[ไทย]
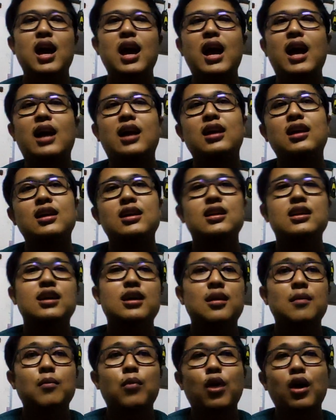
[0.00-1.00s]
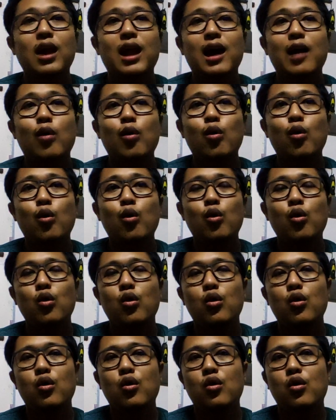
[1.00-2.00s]
อ่ะ พอเรา
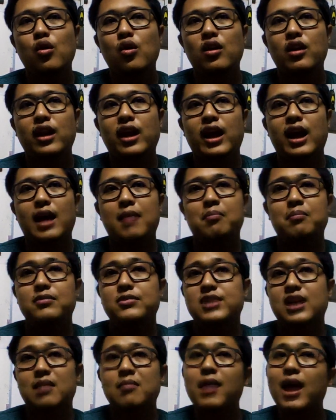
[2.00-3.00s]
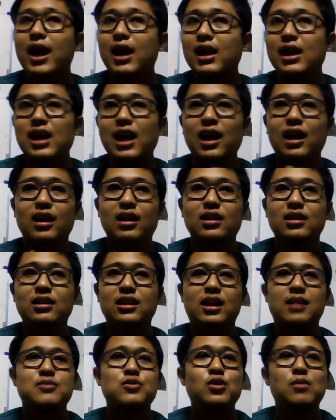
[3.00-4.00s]
นะครับ สามารถเลือก
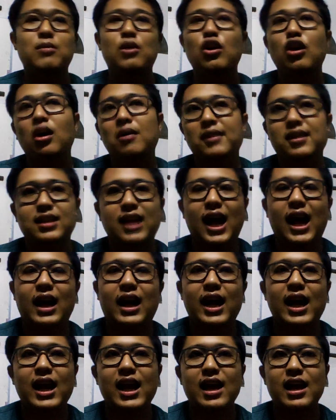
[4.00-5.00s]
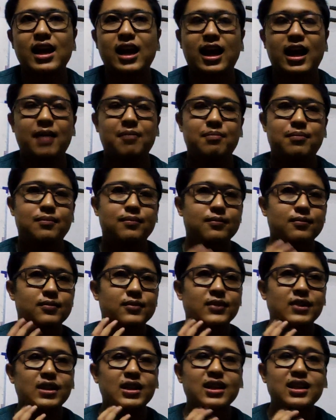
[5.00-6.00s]
นะครับ ส่วนประกอบต่างๆได้แล้วนะครับ
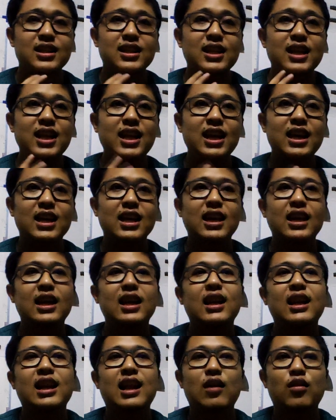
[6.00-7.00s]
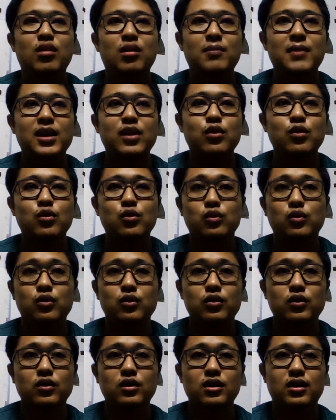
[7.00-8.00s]
ทีนี้เราก็มาดู
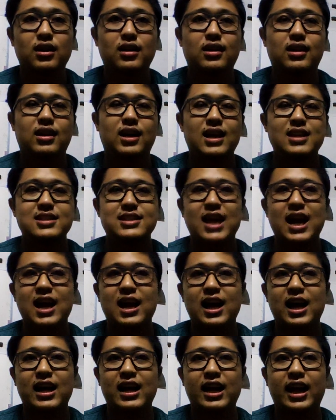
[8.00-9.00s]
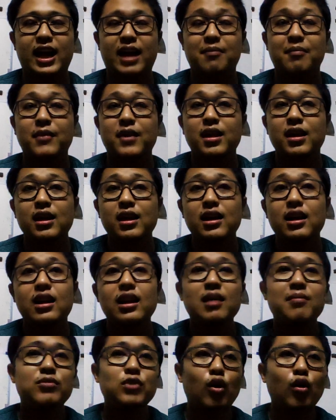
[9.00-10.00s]
การสร้างกันนะครับ
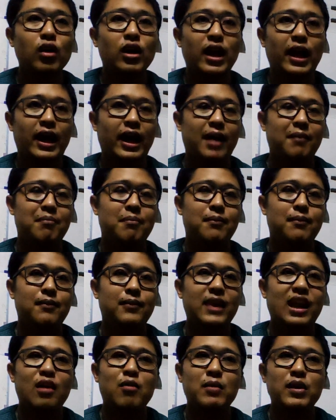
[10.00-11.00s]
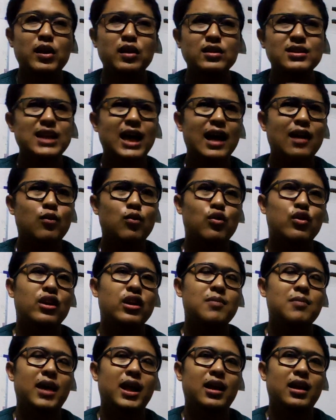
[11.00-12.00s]
เริ่มต้นนะครับ เราไม่ต้องสร้างหุ่น
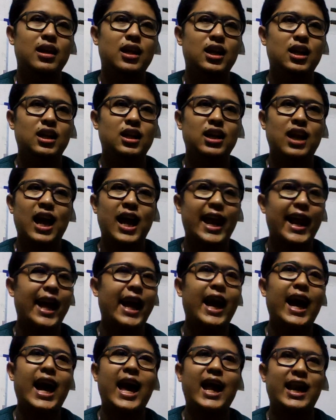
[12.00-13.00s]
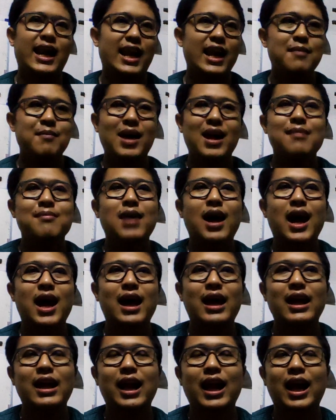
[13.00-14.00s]
ที่มันอลังการอะไรมากมาย
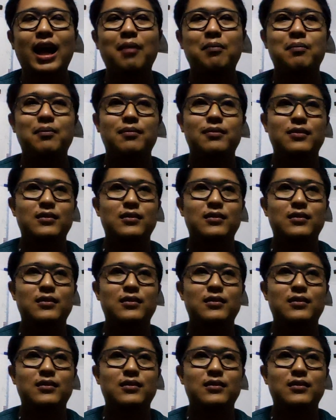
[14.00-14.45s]
นะครับ